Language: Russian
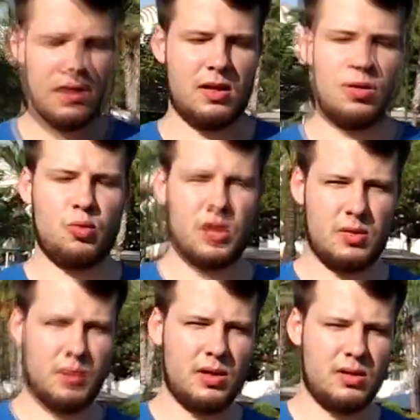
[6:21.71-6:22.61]
Э, у
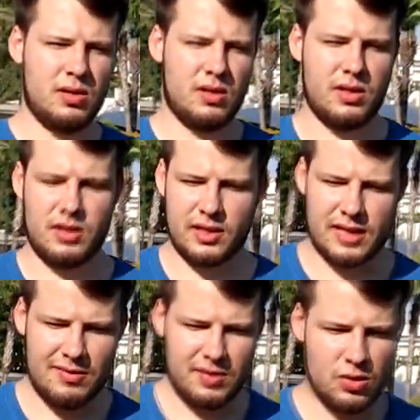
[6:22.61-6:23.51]
них был э,
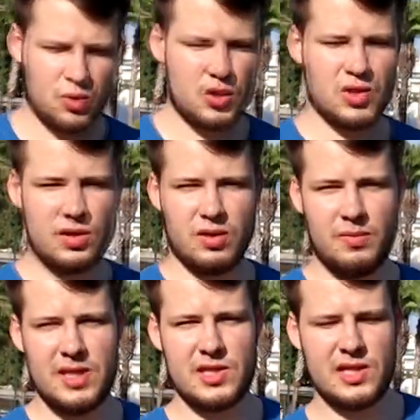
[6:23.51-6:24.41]
коронавирус
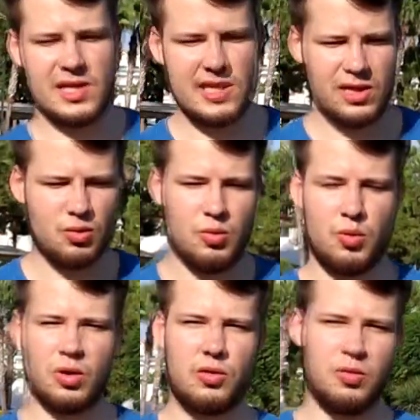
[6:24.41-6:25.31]
месяц назад у
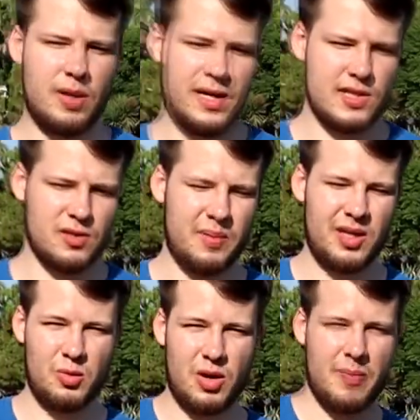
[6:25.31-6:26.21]
многих футболистов,
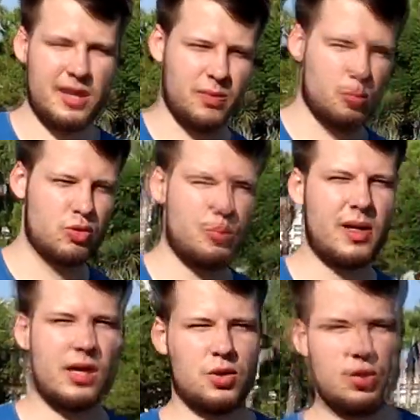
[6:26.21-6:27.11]
поэтому поэтому команда может
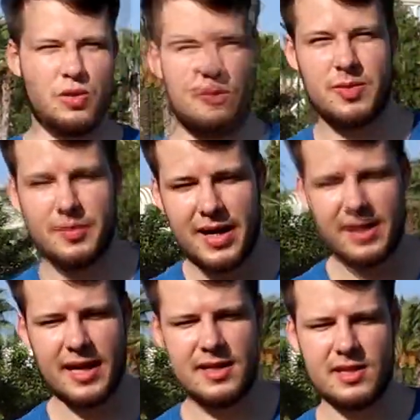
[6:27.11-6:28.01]
пока что еще не в
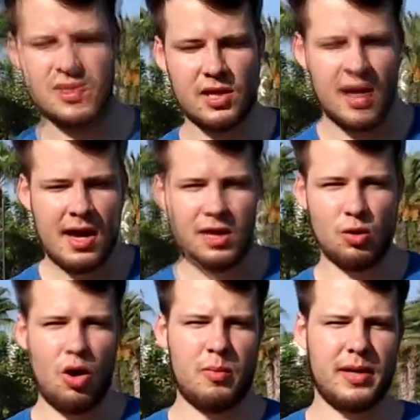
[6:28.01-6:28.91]
оптимальных кондициях,
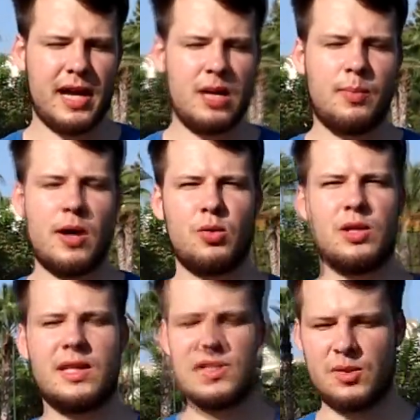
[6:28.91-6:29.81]
но обыграли пару
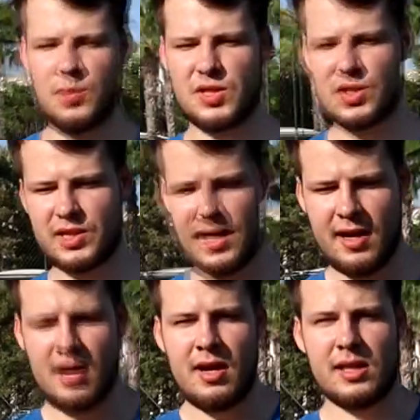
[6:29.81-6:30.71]
дней назад ПСЖ,
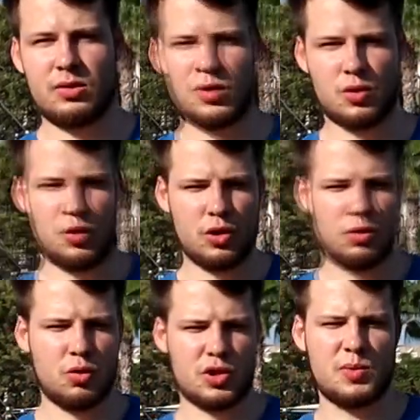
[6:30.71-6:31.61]
который, в свою очередь,
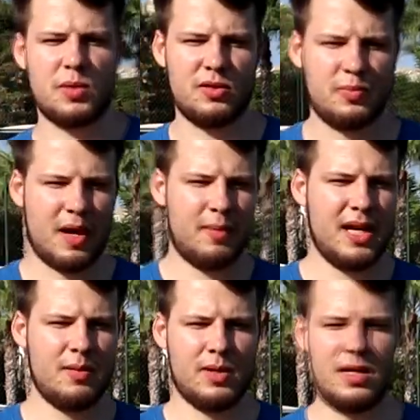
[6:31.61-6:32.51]
тоже испытывает
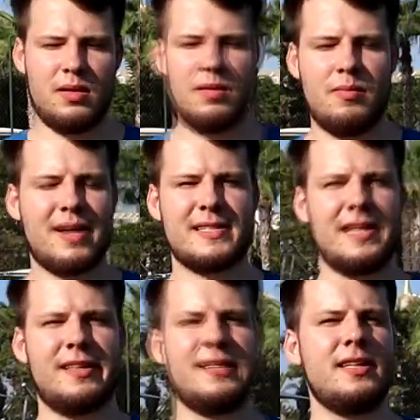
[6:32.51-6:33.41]
проблемы, и
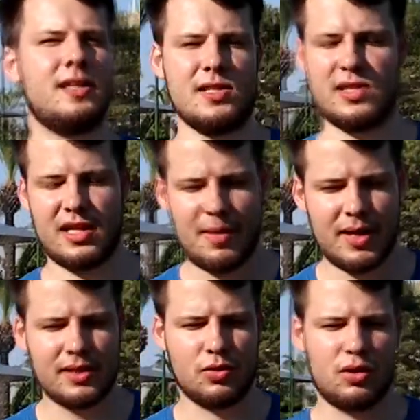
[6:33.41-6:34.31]
Марсель это не единственная
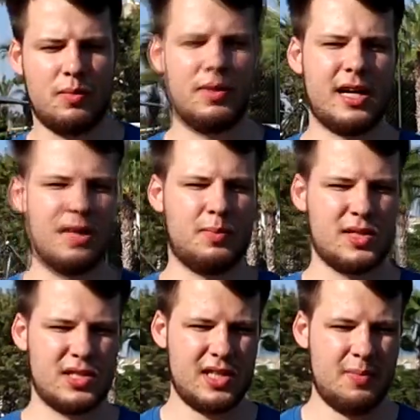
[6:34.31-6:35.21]
команда, которая обыграла
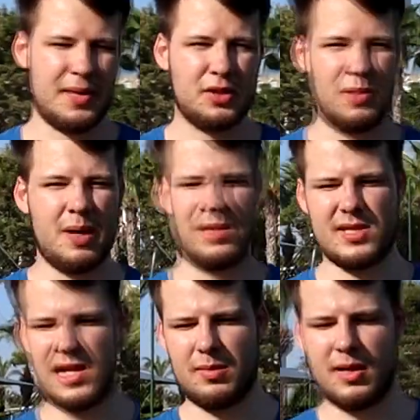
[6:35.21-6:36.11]
ПСЖ, поэтому я бы не
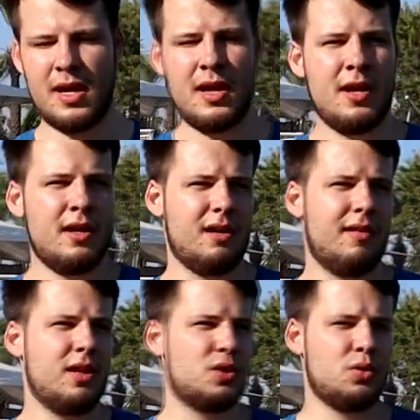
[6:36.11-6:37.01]
стал бы
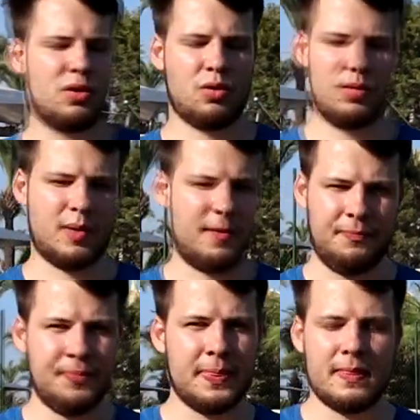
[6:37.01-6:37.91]
говорить, что это какой-то
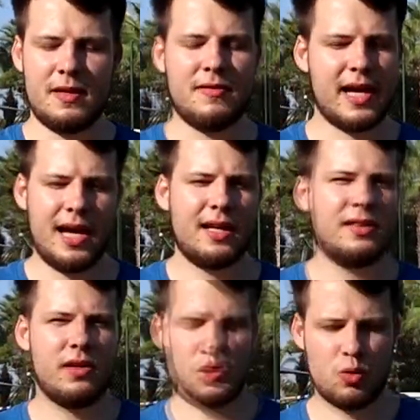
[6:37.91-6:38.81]
прям
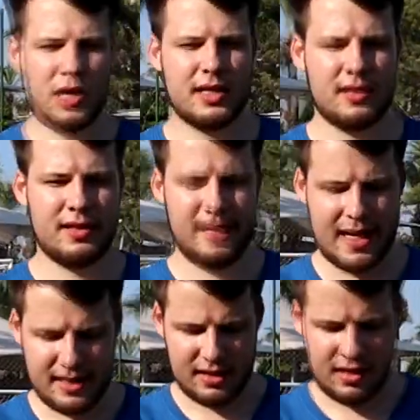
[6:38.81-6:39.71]
невероятный результат
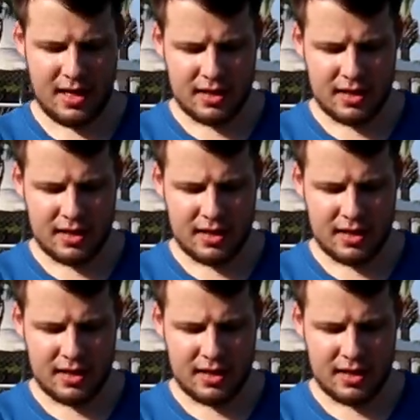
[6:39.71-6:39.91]
для них.